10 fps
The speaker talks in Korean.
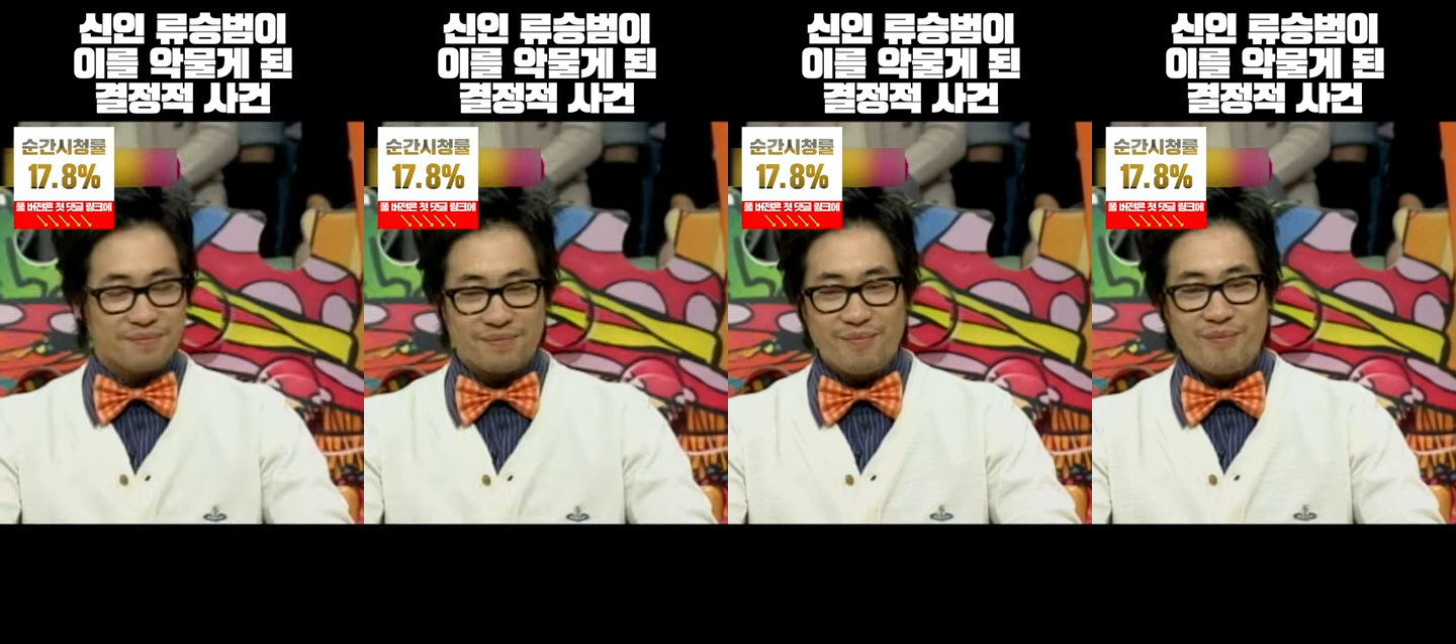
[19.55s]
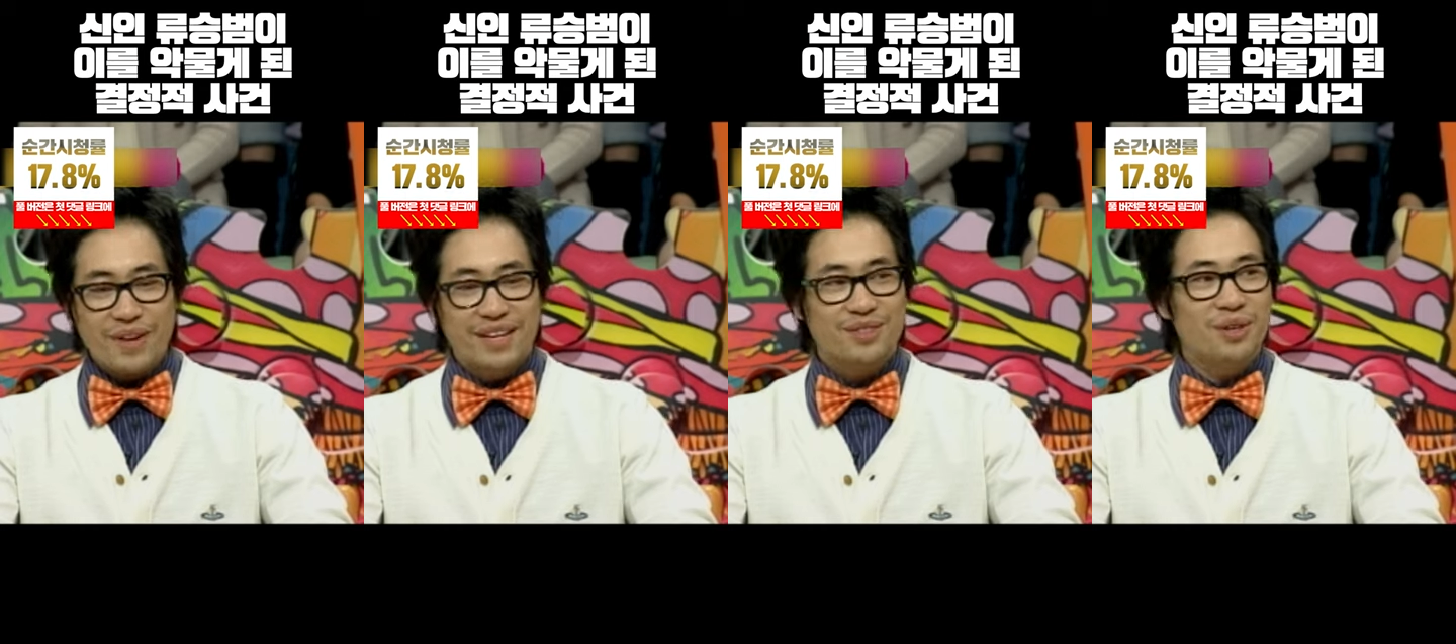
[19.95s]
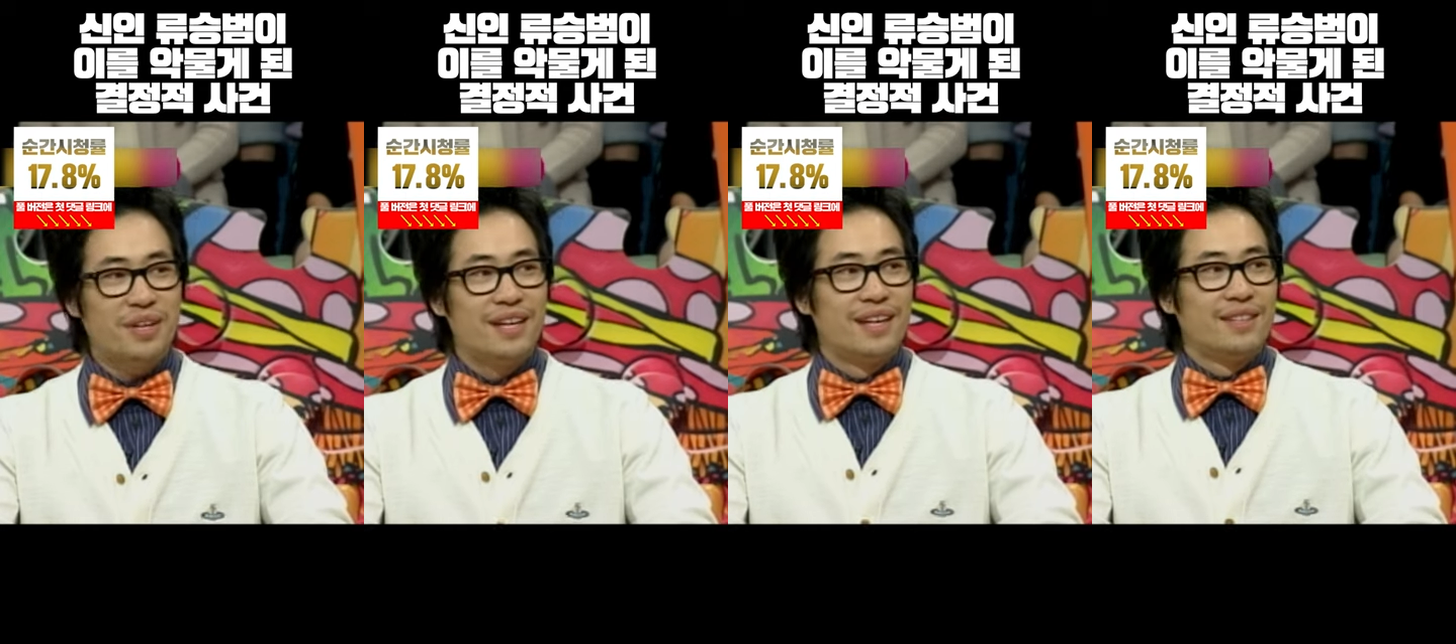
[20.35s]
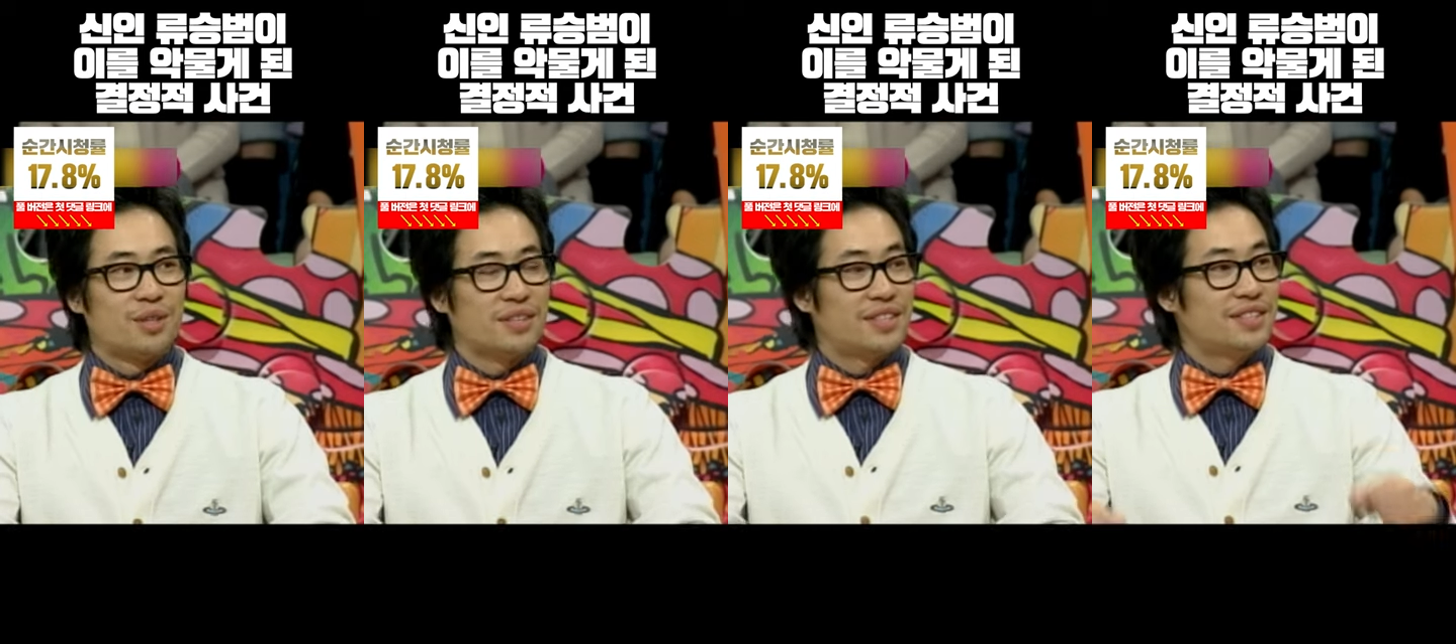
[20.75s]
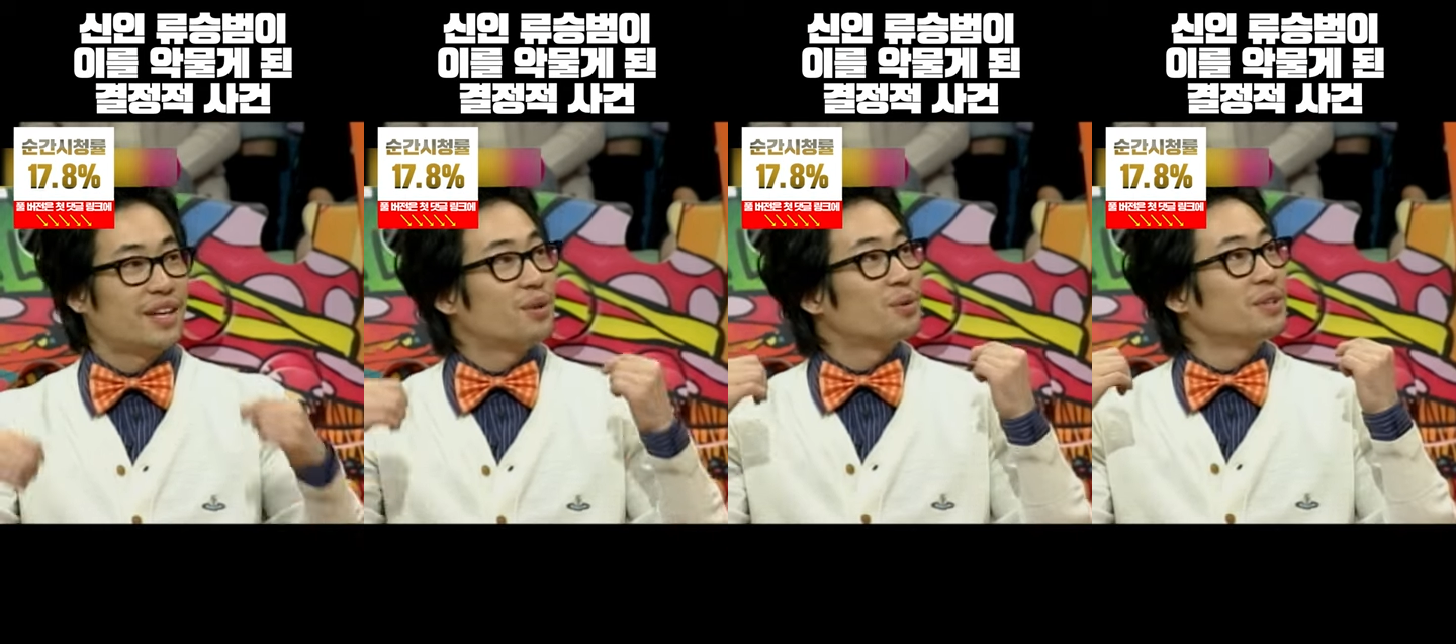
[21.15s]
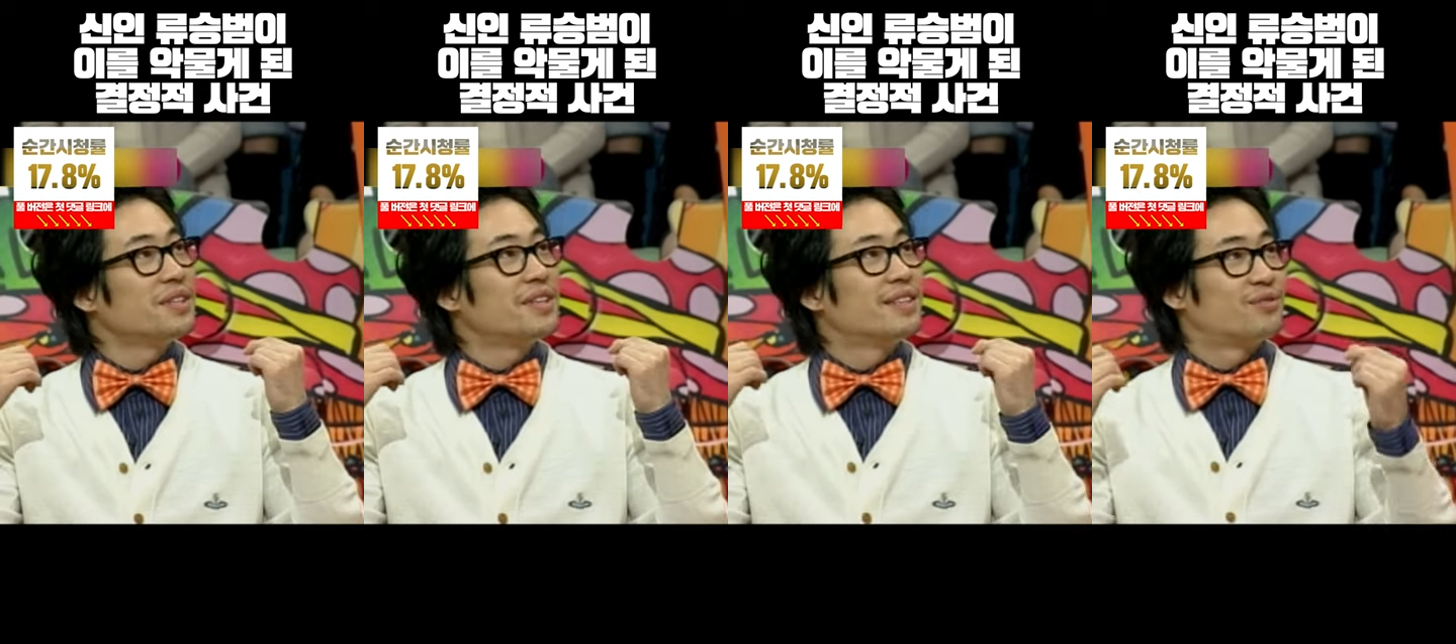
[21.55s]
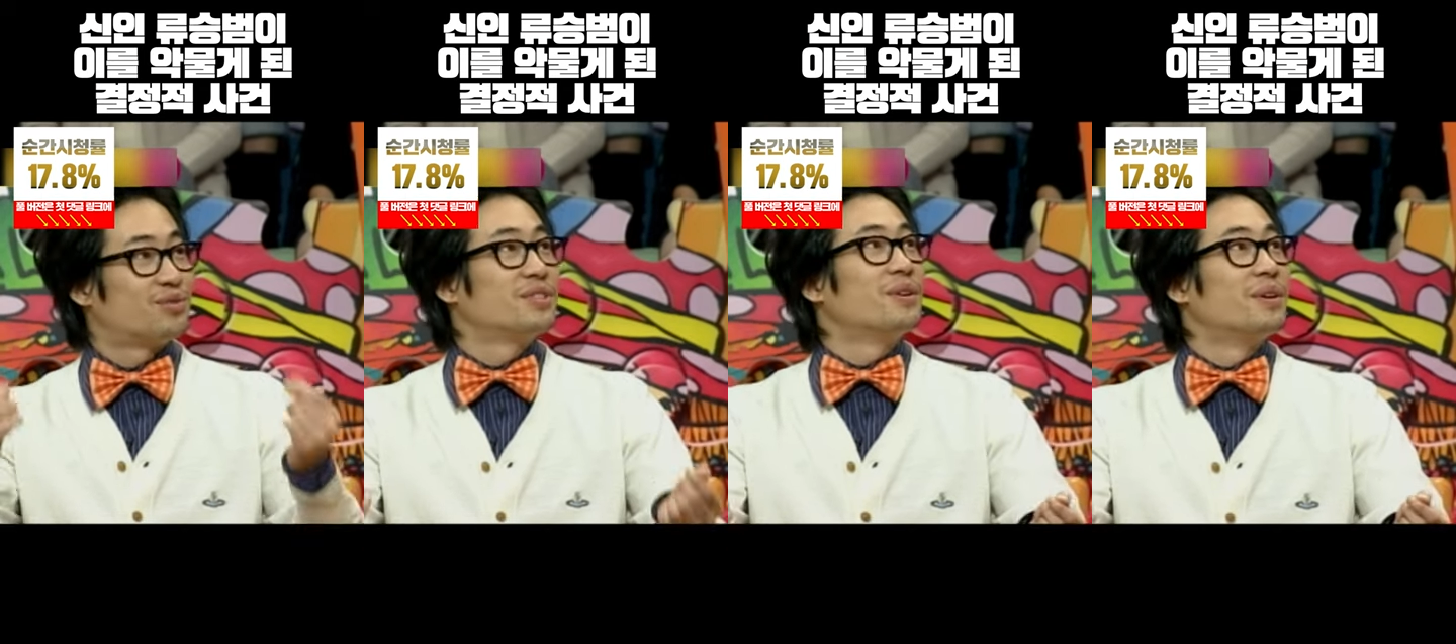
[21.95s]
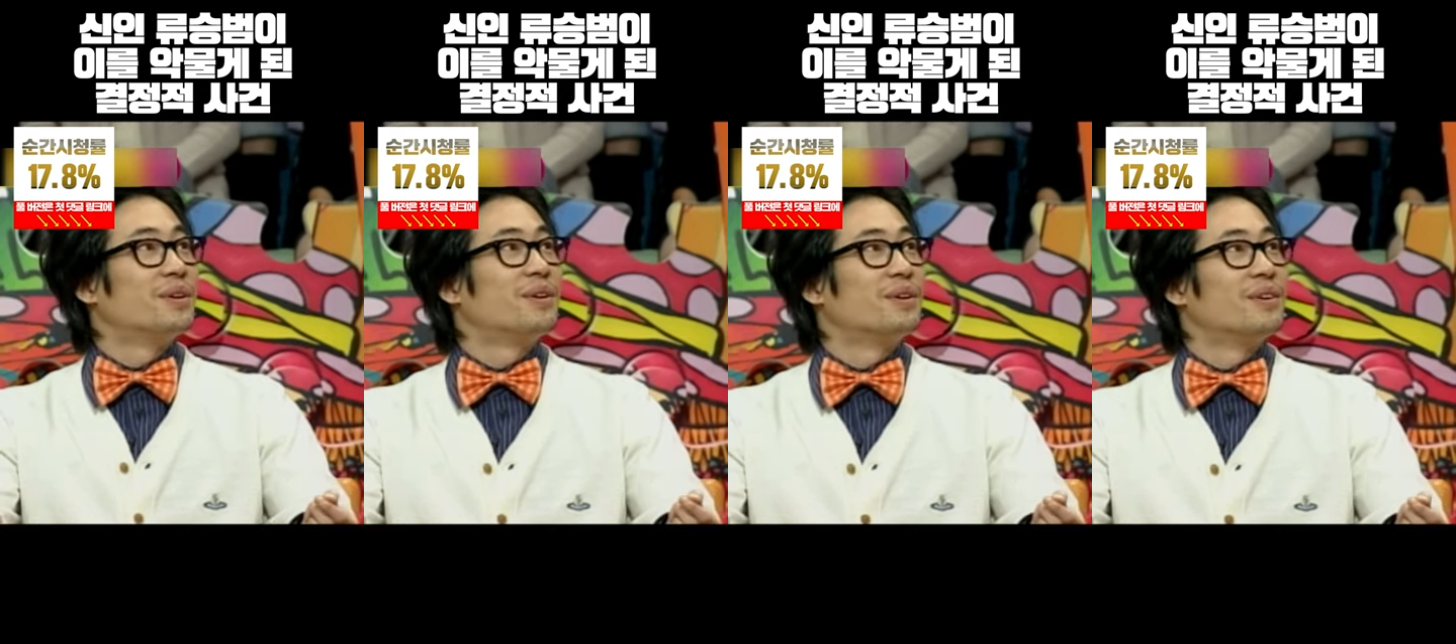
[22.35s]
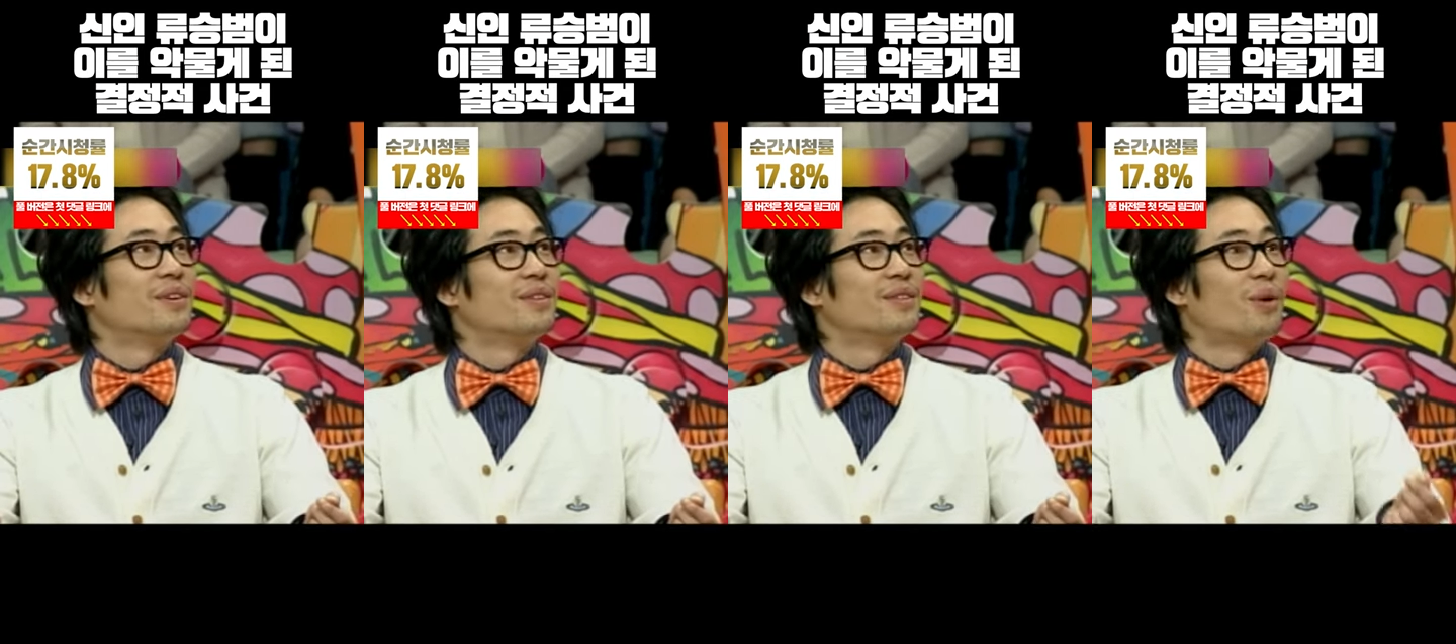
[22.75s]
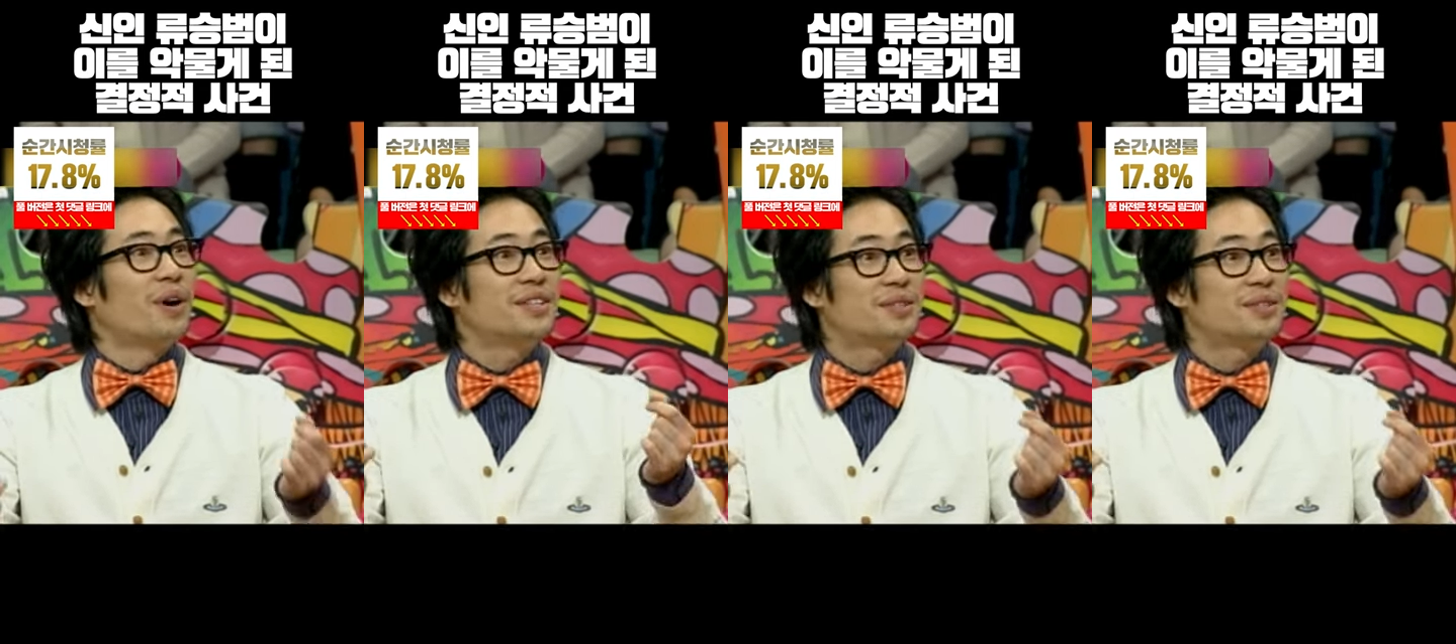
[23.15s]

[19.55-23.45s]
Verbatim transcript: 네, 감독 입봉. 그래서 저한테 시나리오를 주신 거예요. 예. 너가